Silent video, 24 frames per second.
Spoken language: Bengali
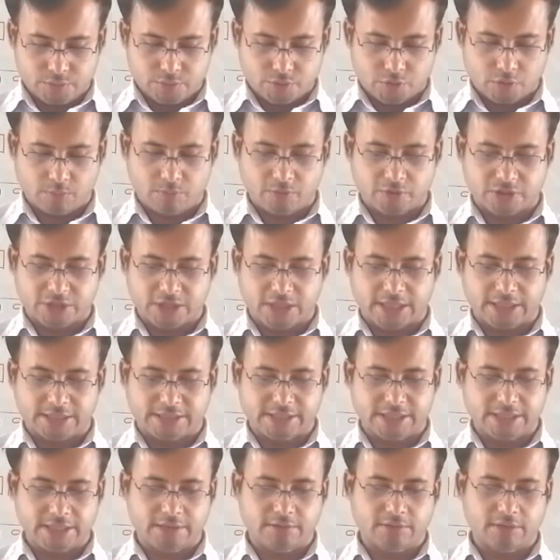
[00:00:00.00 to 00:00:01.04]
সমস্যা
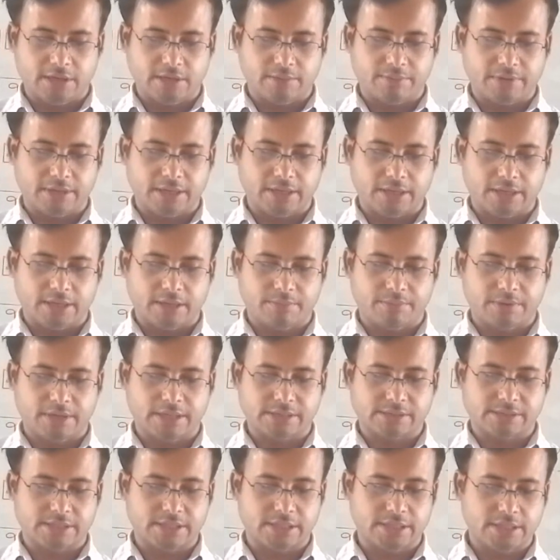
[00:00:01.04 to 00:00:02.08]
আছে এগুলি আমরা আমরা
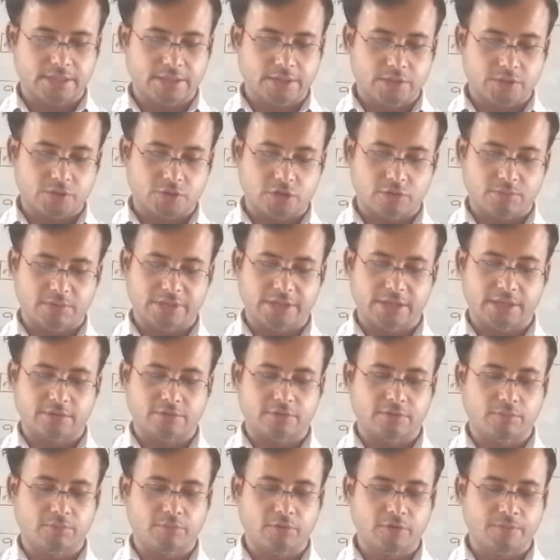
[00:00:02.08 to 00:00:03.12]
আজকে সমাধান
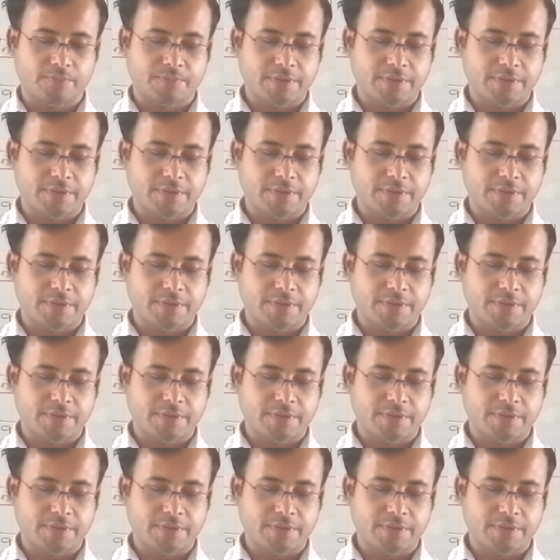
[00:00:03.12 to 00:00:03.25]
করব